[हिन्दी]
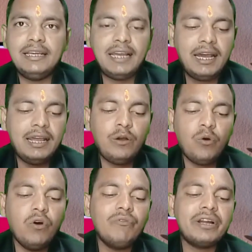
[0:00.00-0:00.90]
जो आपको
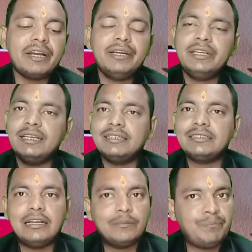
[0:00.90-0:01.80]
दिखाई दे रहा है
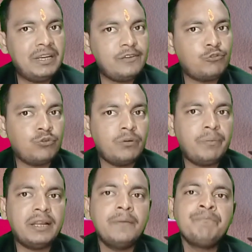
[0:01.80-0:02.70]
ओवर रेटिंग
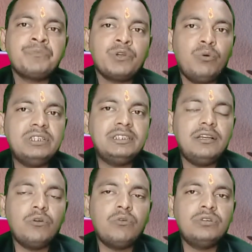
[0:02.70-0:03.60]
के साथ प्ले
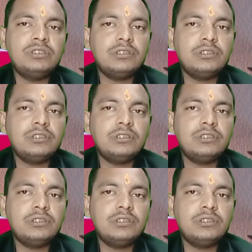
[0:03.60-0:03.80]
स्टोर पर